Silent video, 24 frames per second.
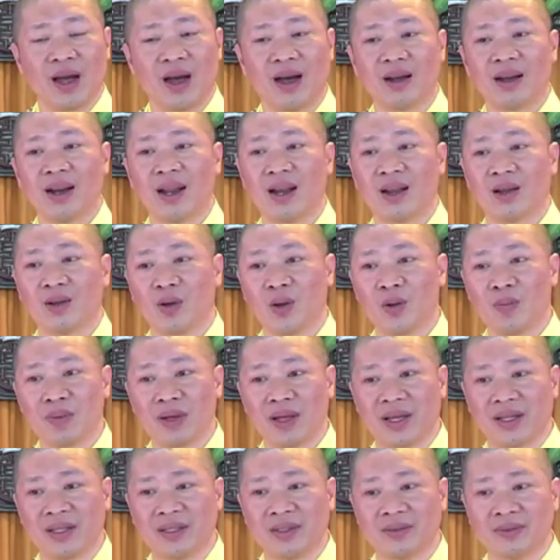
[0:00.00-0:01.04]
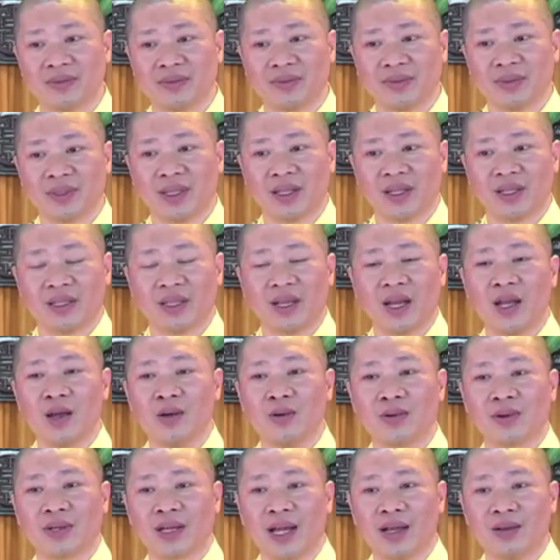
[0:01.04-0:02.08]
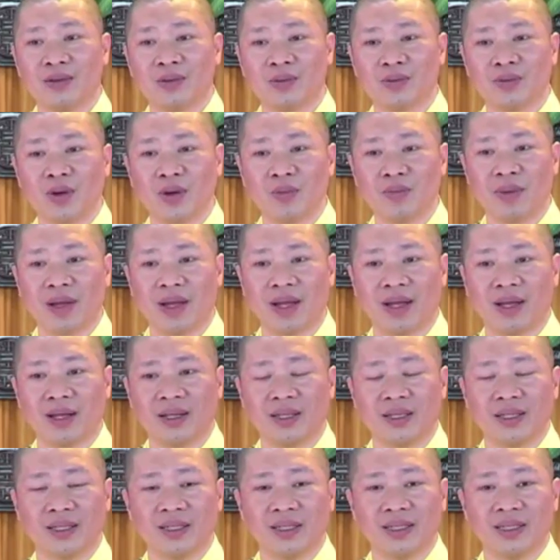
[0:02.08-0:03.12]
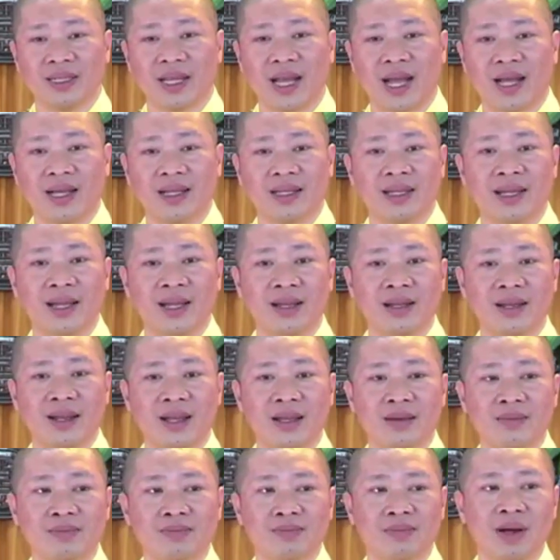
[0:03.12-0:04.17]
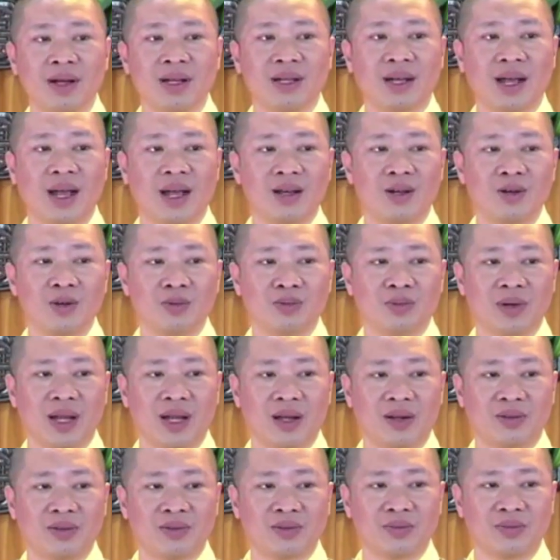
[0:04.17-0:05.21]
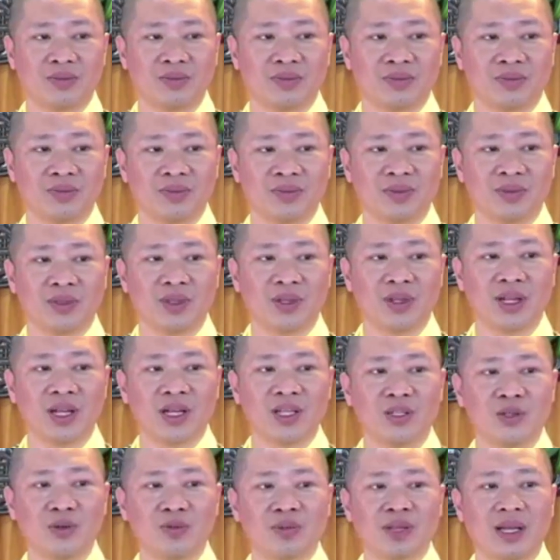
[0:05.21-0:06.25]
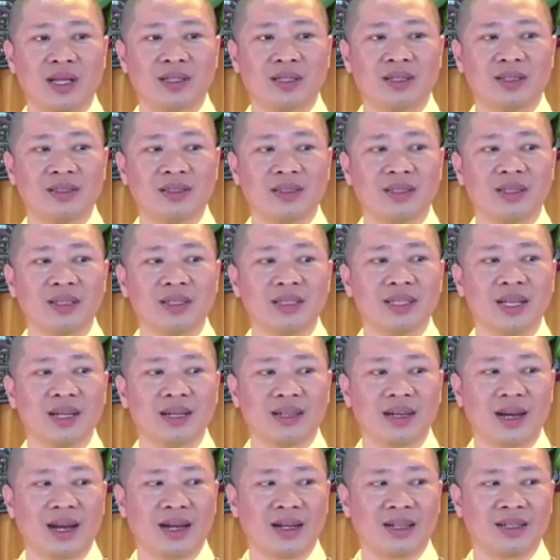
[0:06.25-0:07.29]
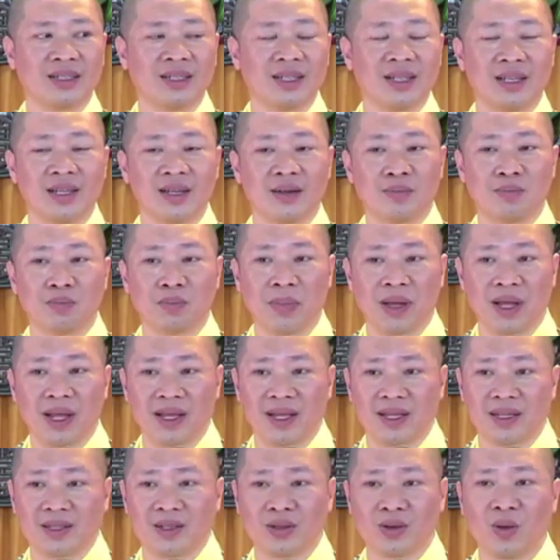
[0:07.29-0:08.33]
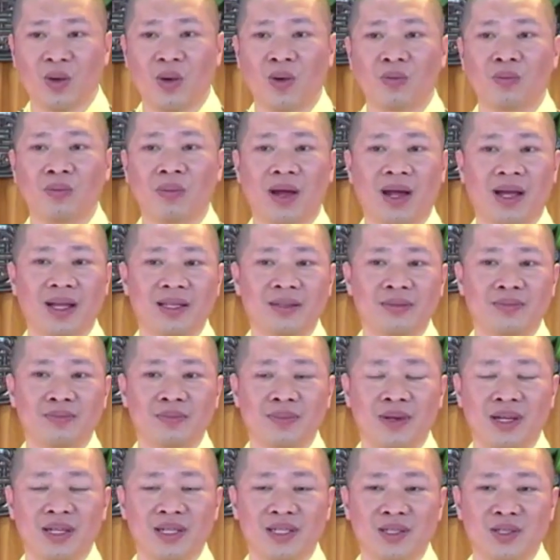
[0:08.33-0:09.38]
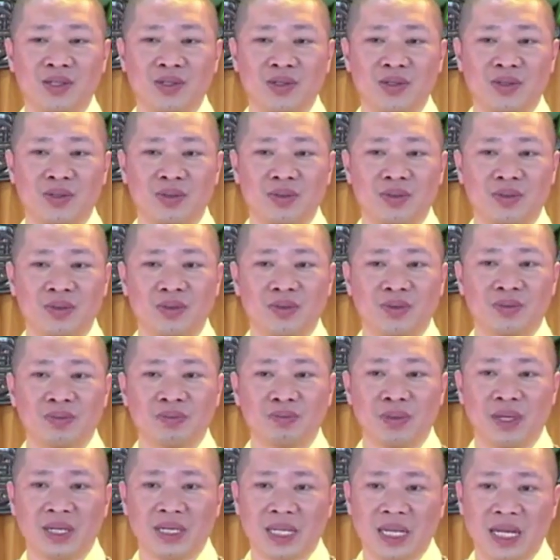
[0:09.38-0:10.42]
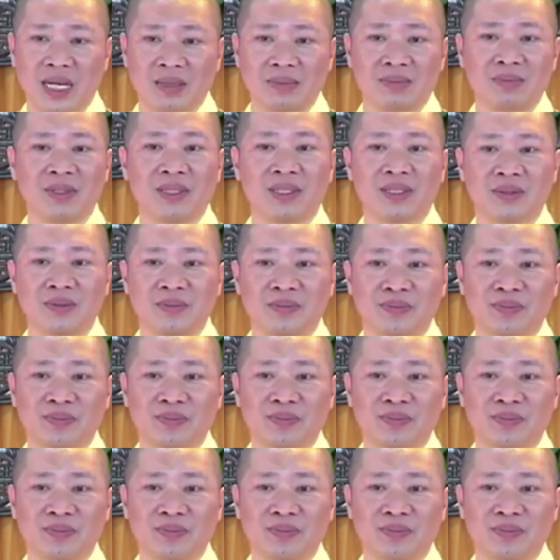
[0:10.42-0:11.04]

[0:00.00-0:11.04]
Hở ra là có mẹ, kêu một cái cũng có mẹ, ngày hay đêm, bất kể lúc nào. Cho nên chúng ta cứ tin chắc rằng mẹ còn mãi bên cạnh mình.